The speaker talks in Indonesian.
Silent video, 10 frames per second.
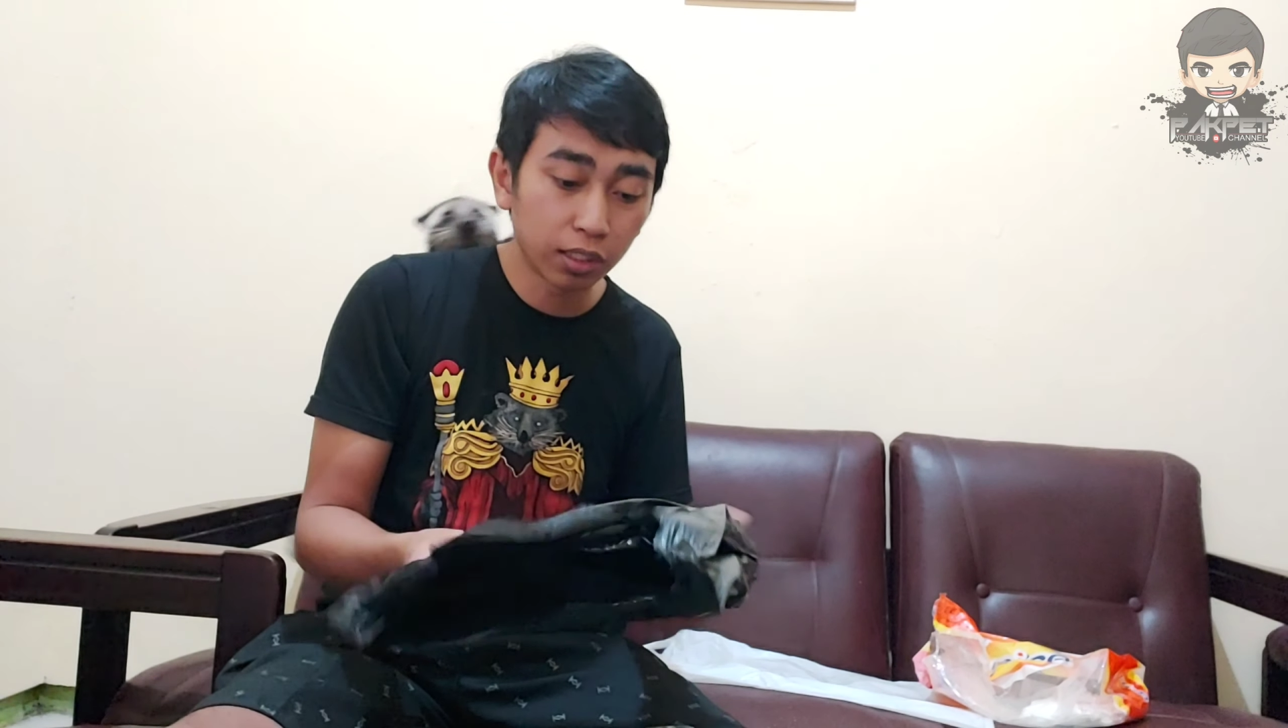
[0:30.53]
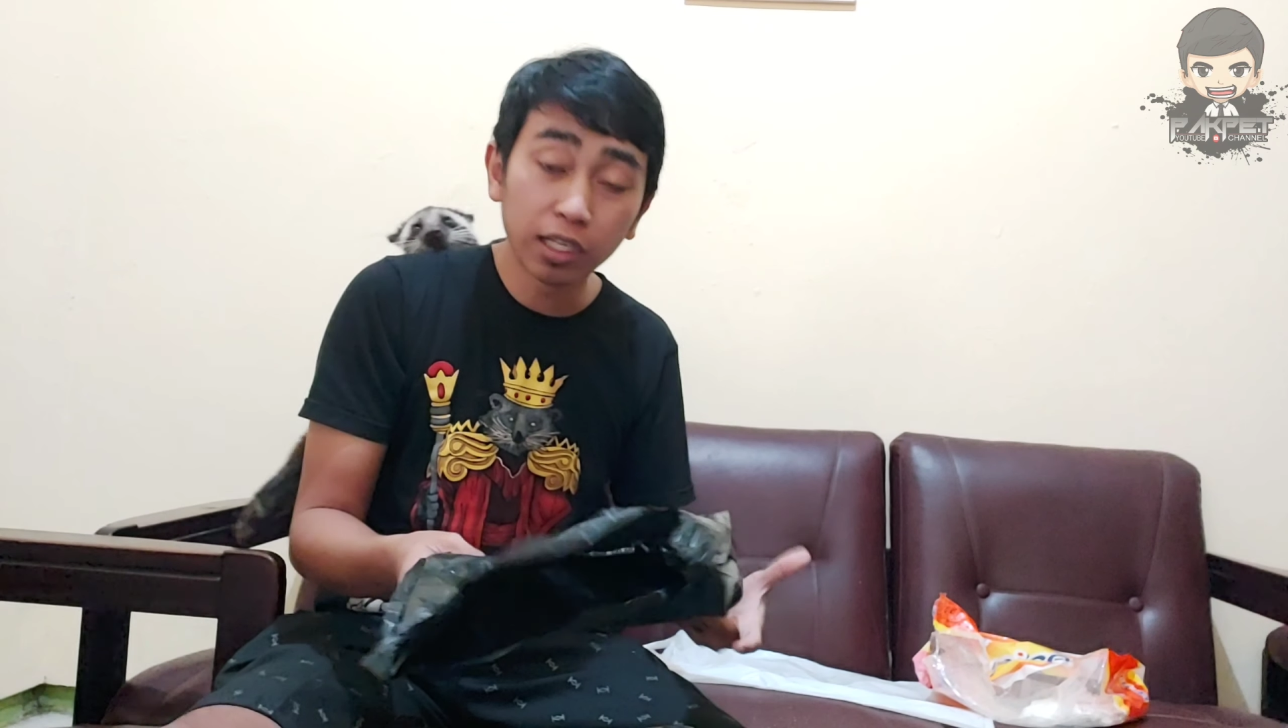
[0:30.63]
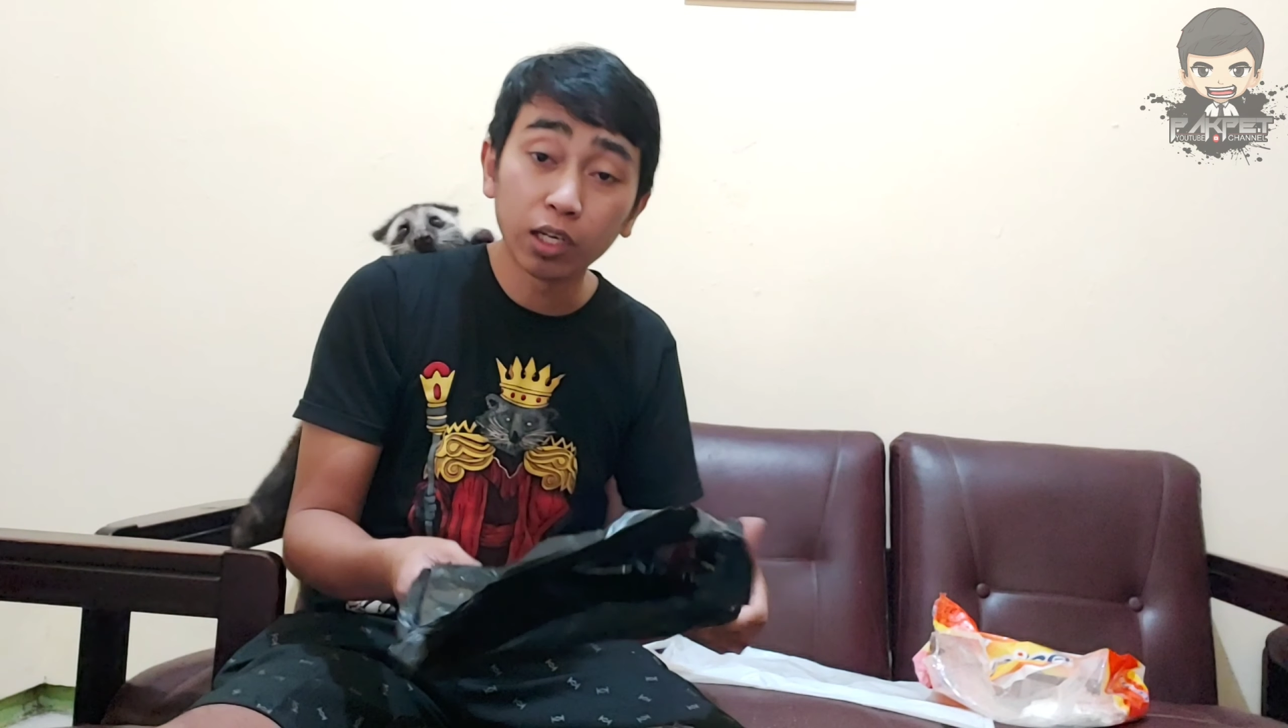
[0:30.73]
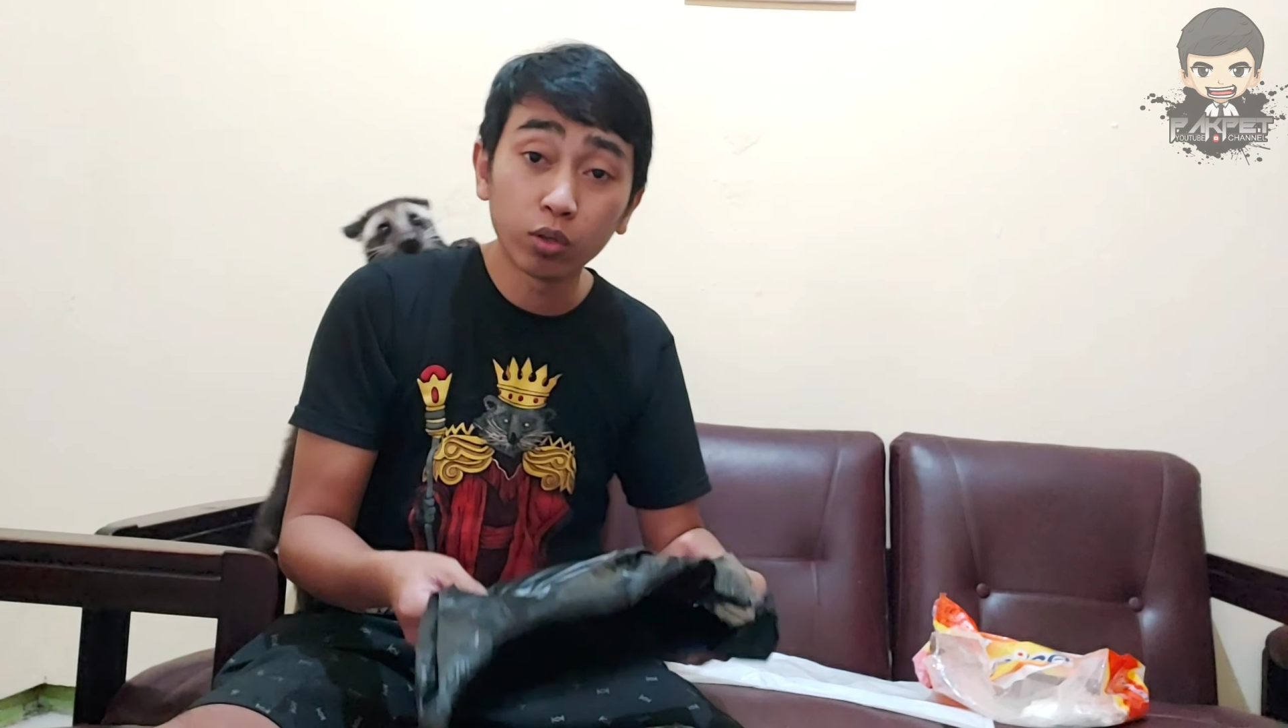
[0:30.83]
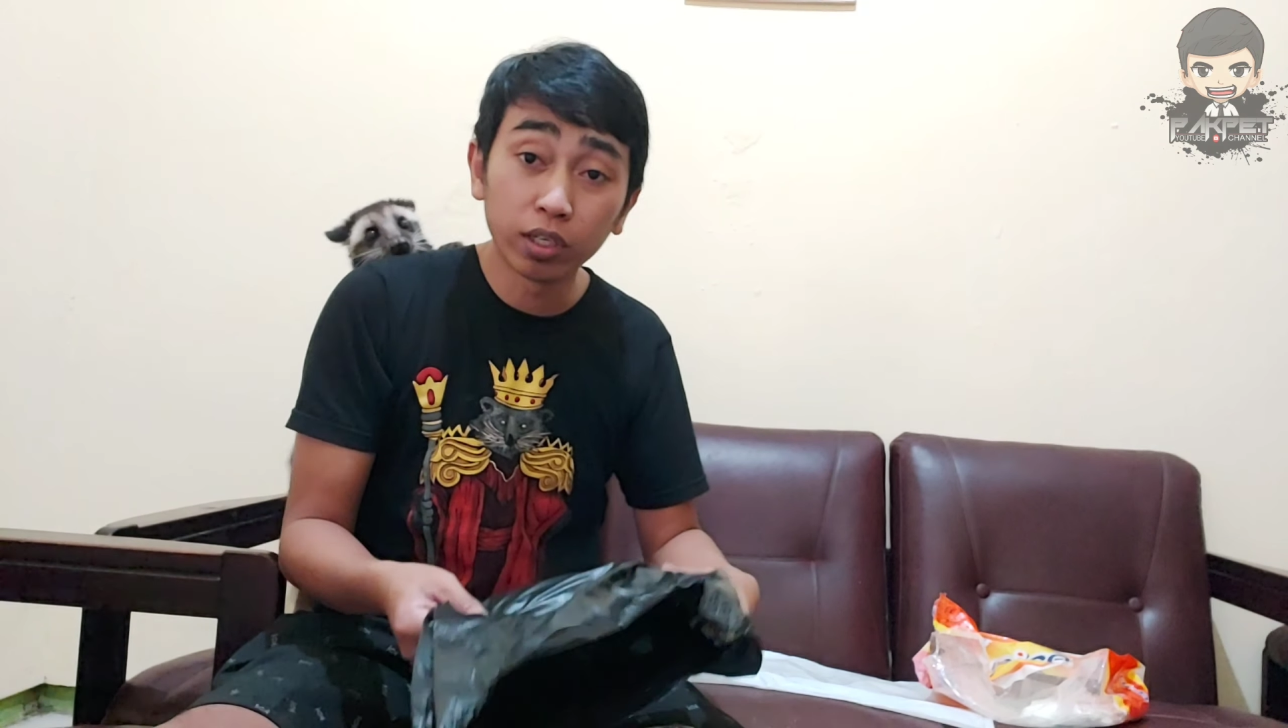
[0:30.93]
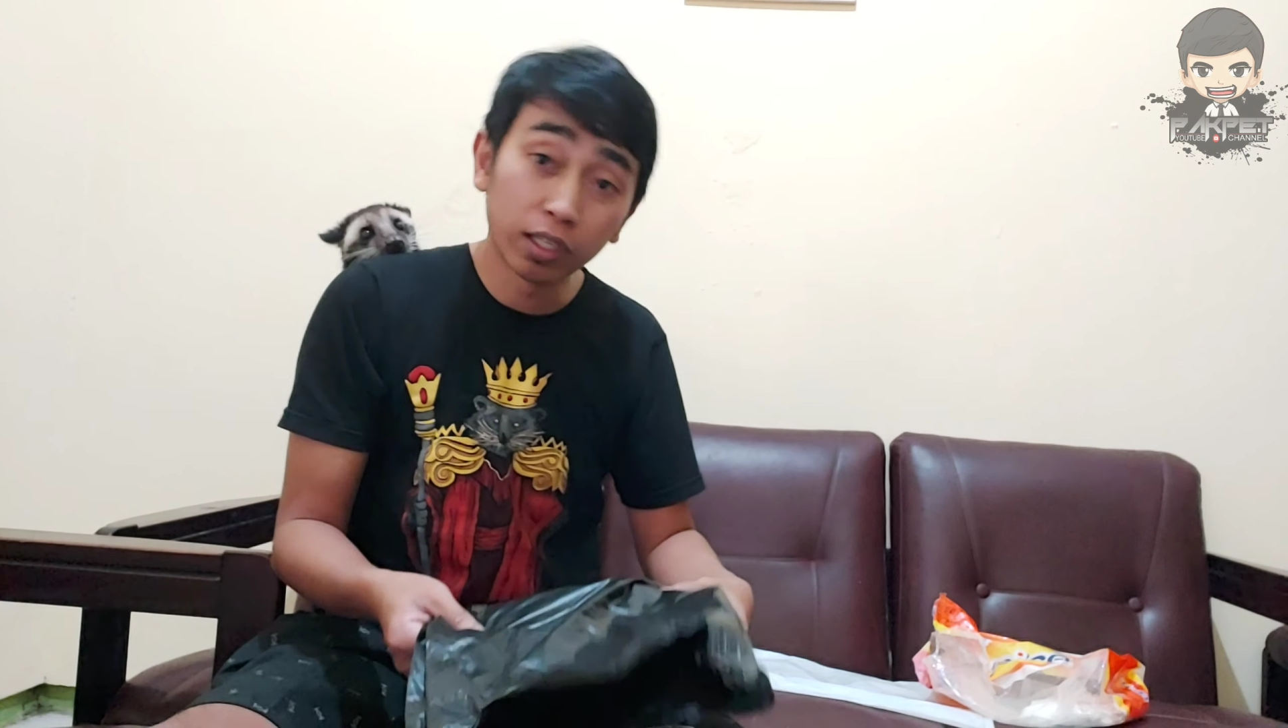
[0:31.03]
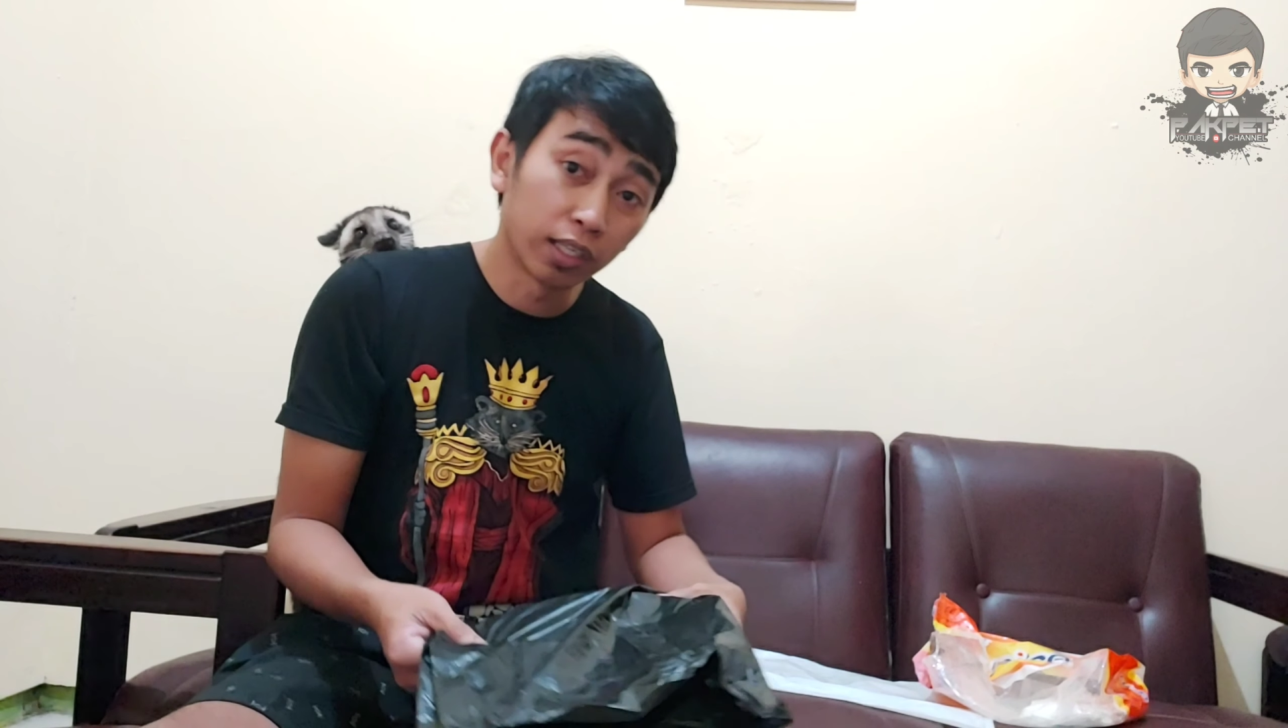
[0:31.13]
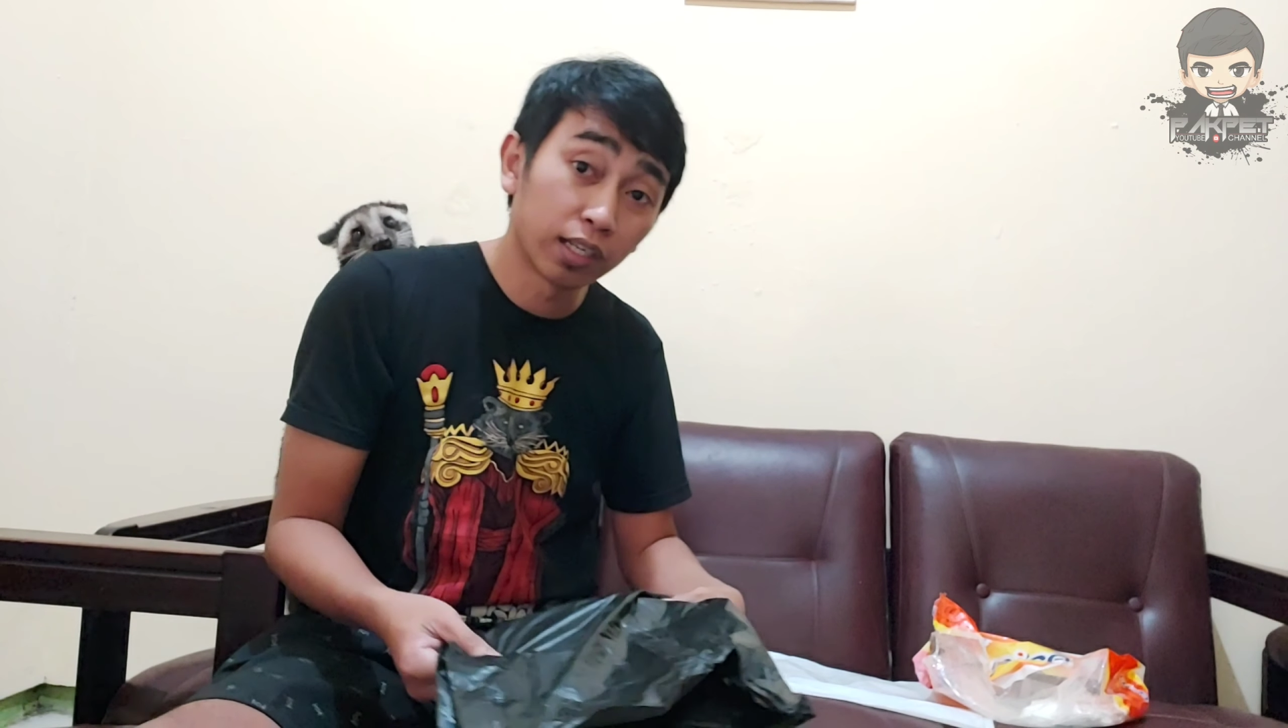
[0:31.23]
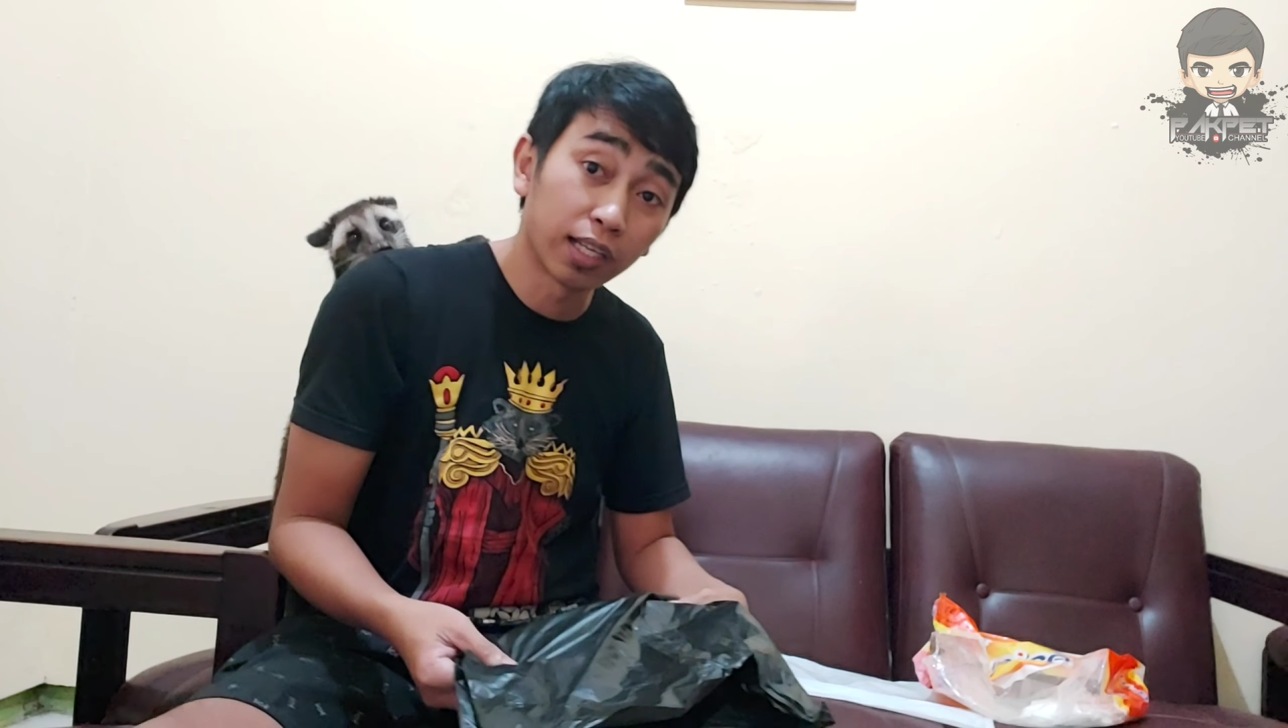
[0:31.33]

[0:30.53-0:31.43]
digangguin nih,